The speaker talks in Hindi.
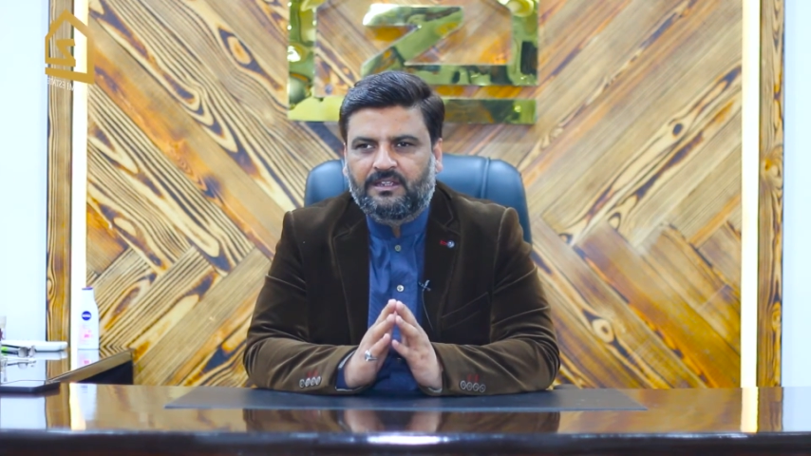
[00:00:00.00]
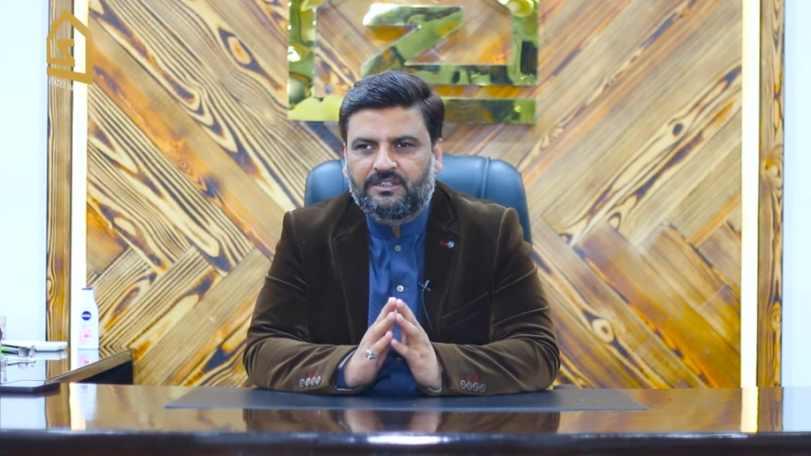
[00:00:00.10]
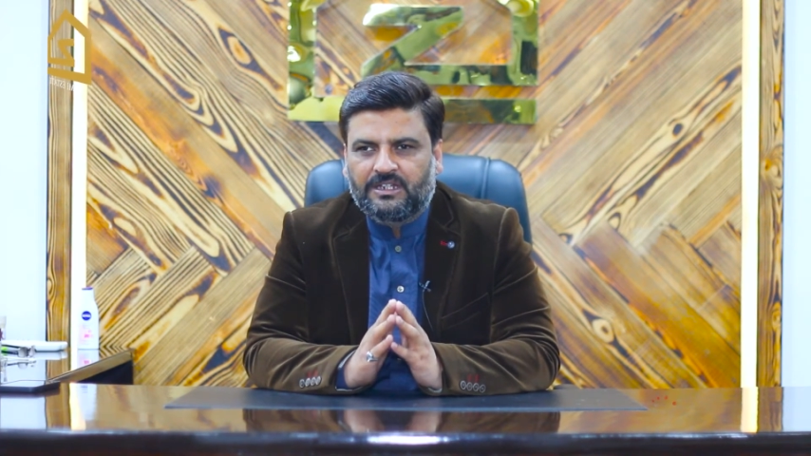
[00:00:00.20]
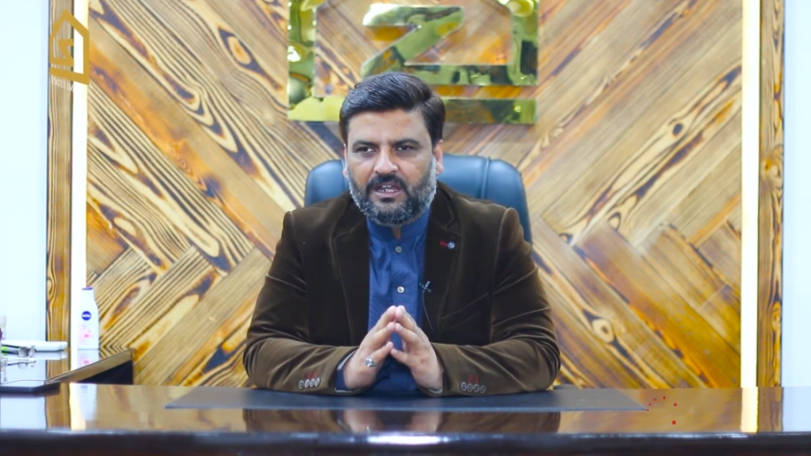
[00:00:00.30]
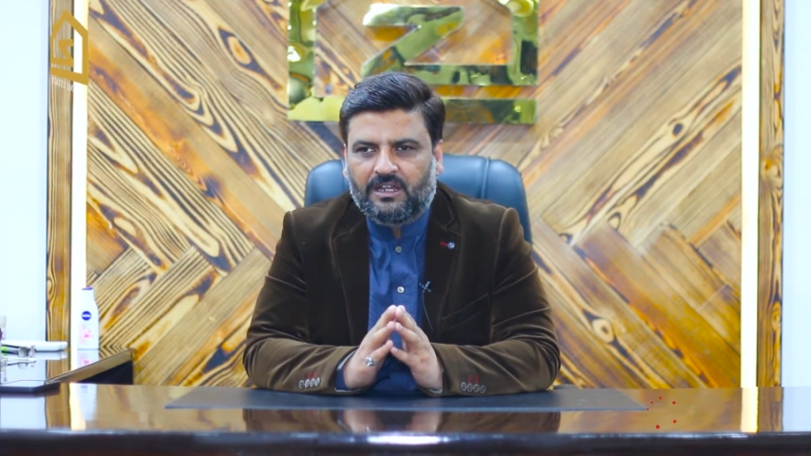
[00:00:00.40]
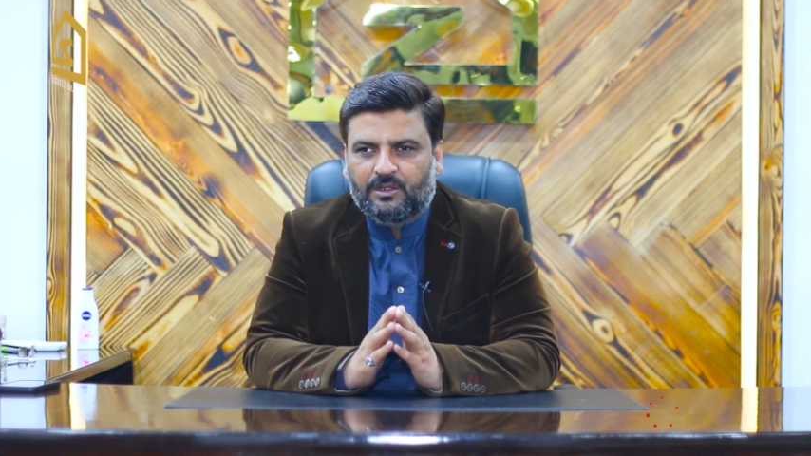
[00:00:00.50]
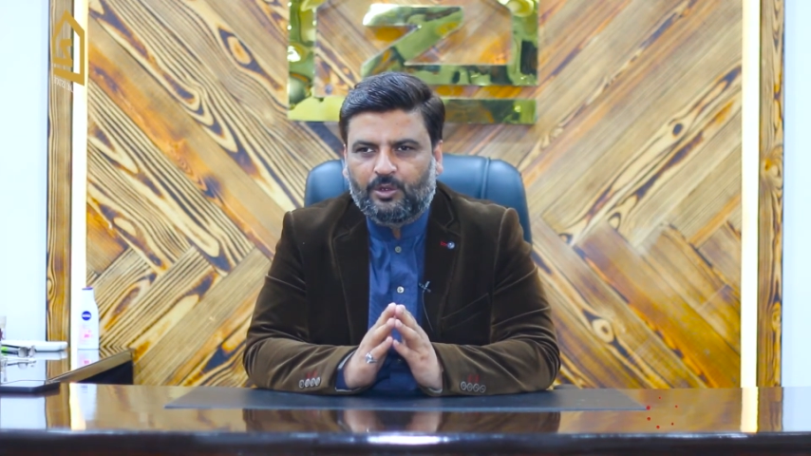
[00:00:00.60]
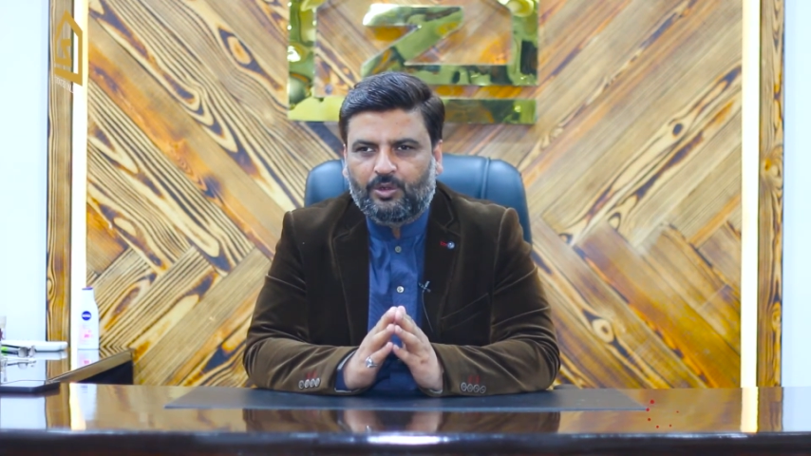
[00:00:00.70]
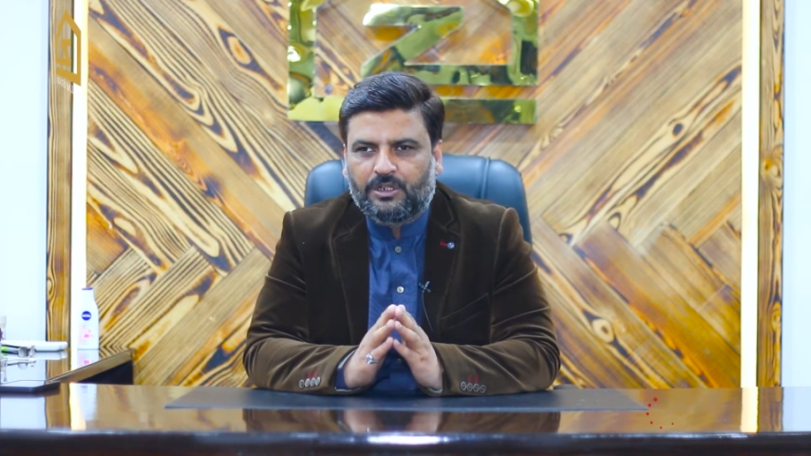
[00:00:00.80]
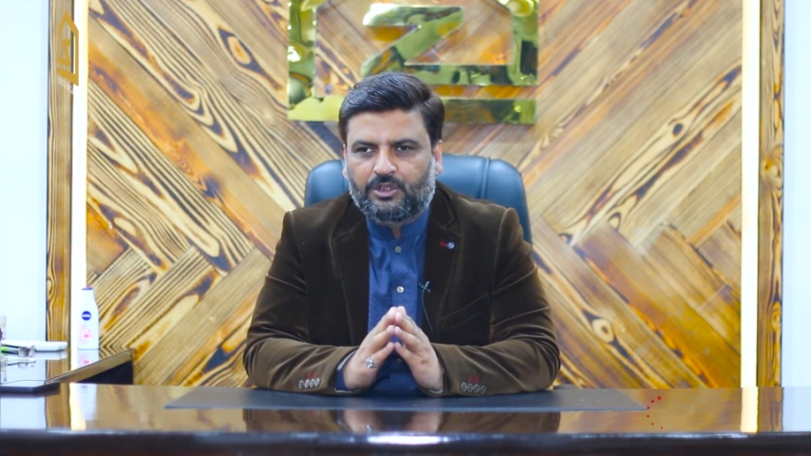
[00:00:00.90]
या
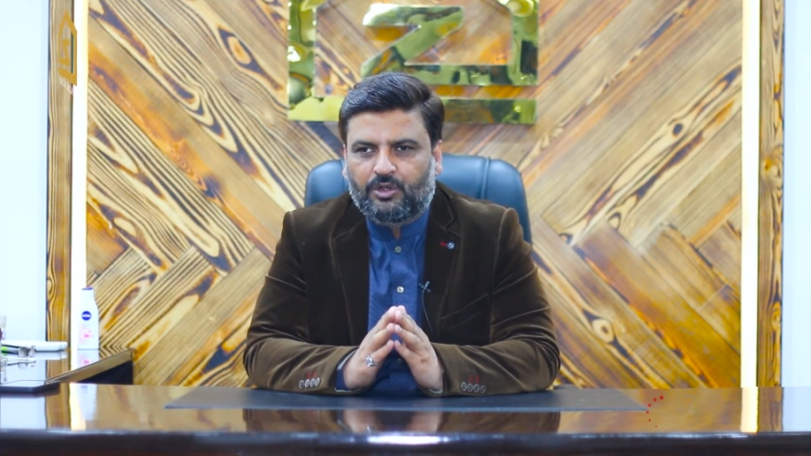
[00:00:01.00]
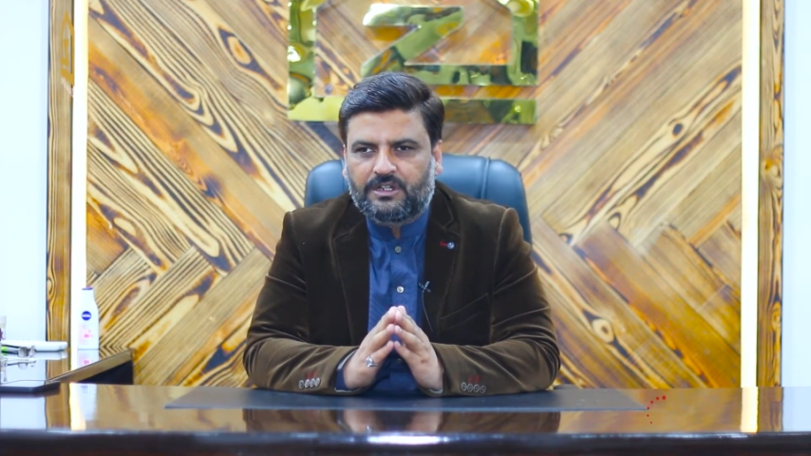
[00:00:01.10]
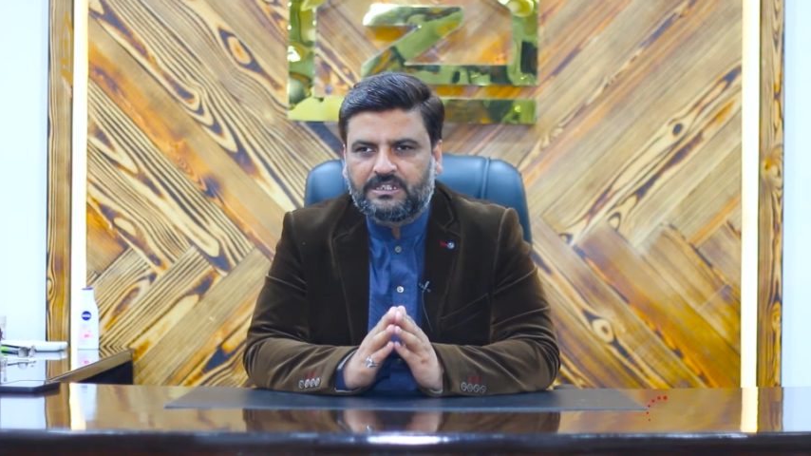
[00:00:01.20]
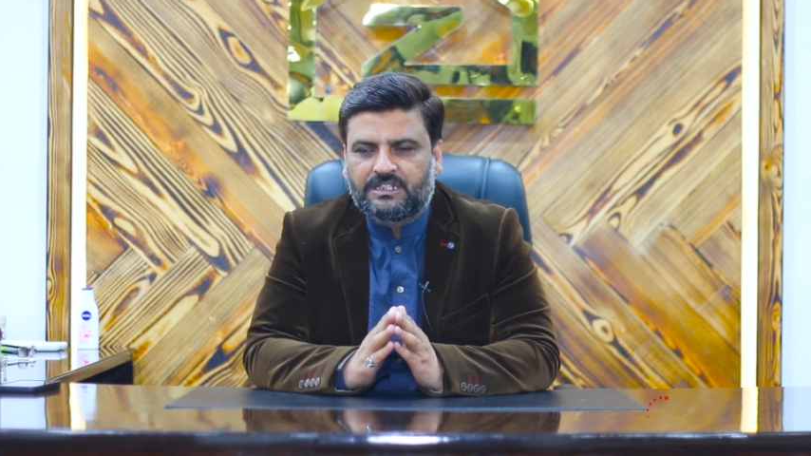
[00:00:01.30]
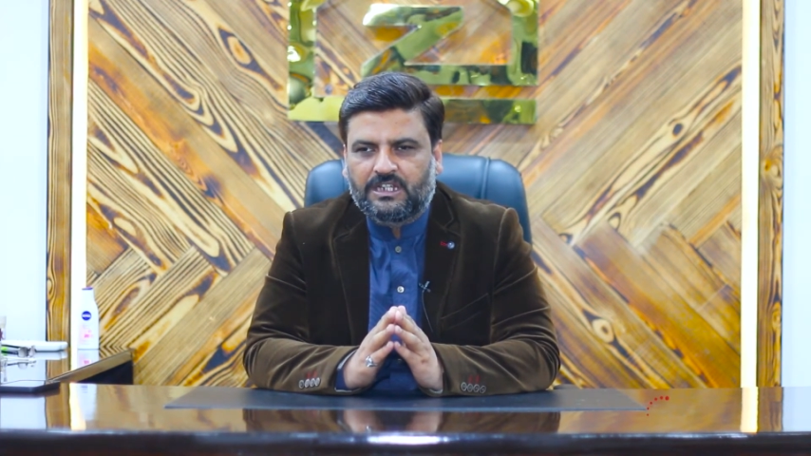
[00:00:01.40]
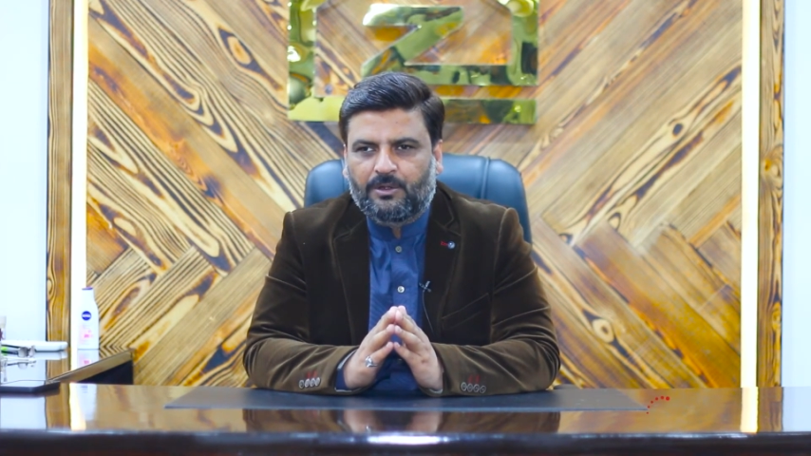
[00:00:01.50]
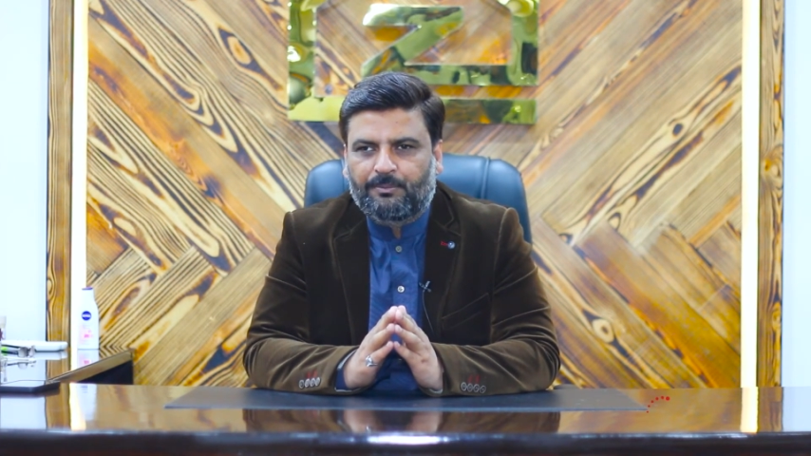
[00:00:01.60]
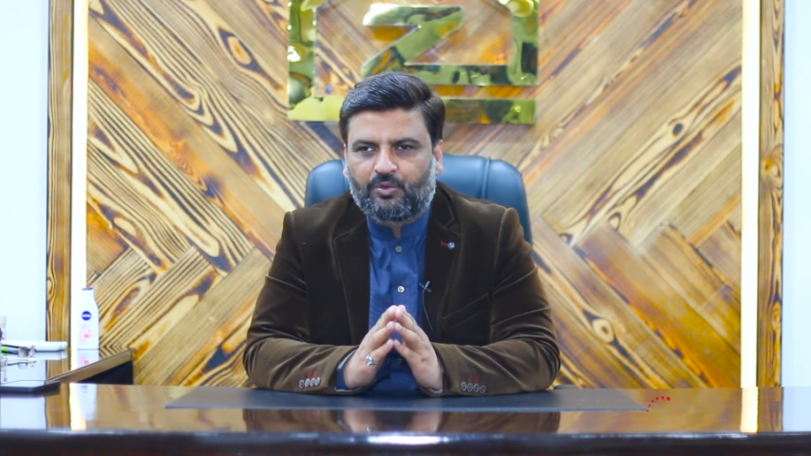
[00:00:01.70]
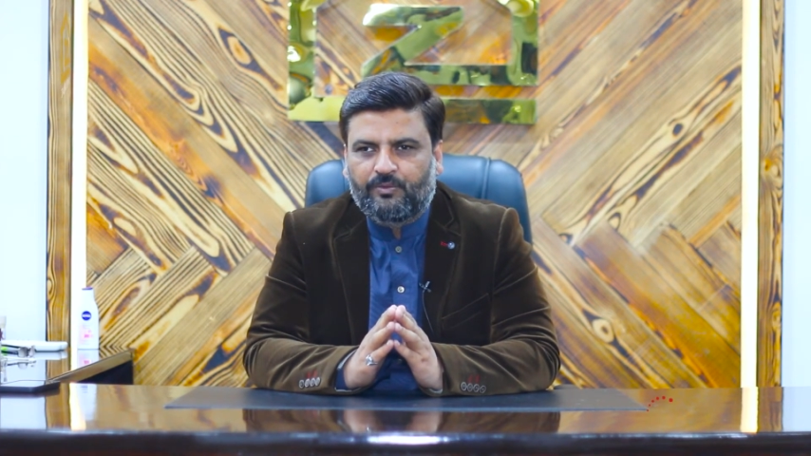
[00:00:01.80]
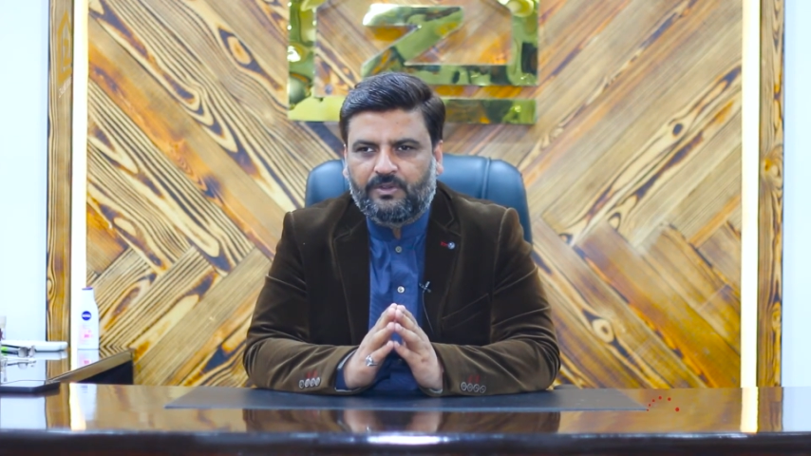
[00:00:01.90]
लोकल अथॉरिटी से
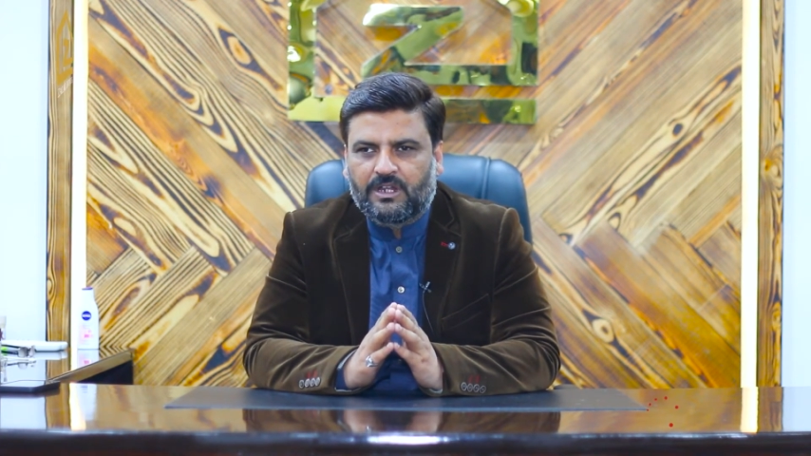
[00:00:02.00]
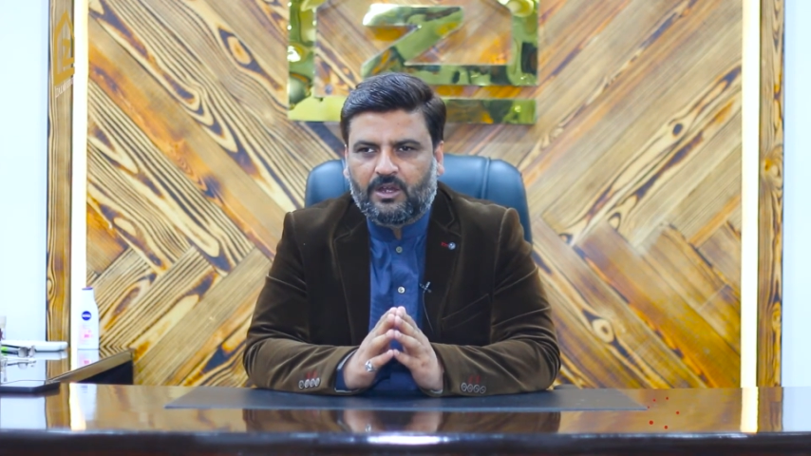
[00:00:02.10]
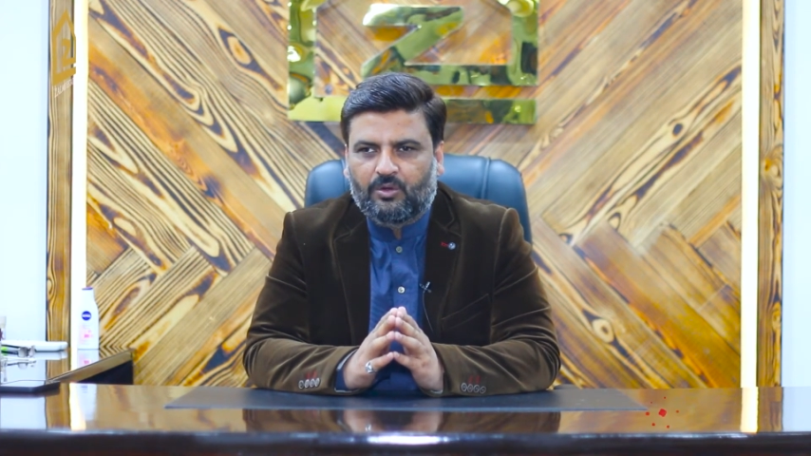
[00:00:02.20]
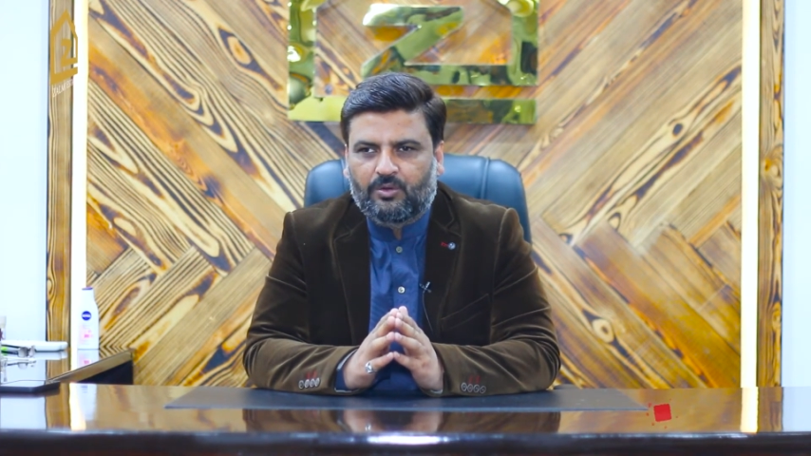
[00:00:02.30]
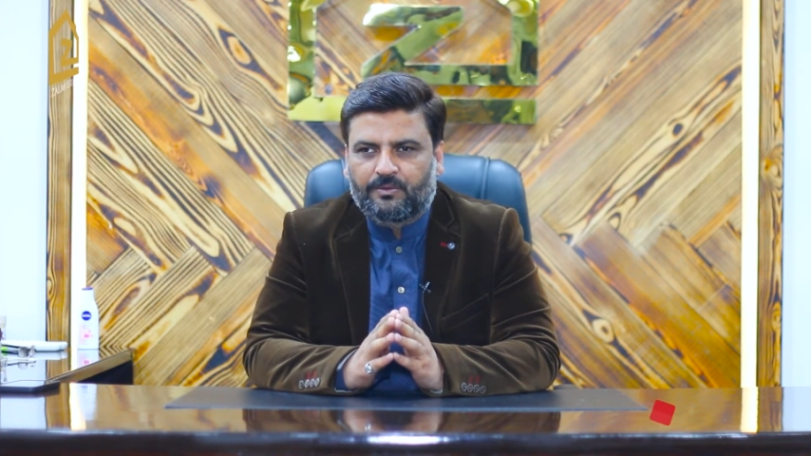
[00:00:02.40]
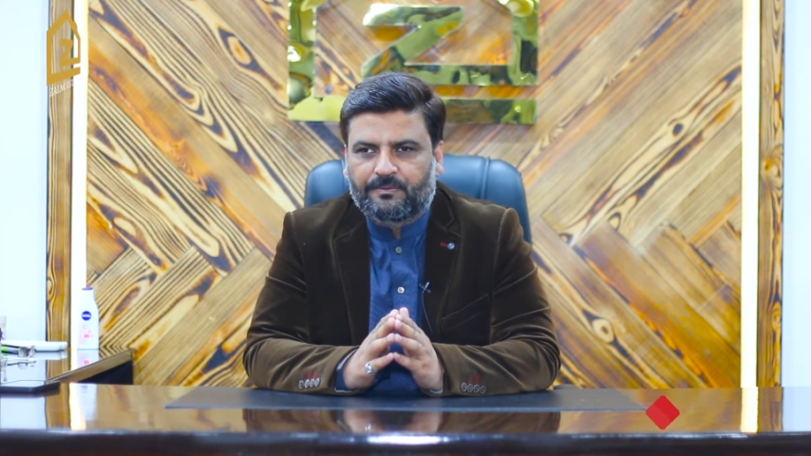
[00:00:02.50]
अप्रूव ना हो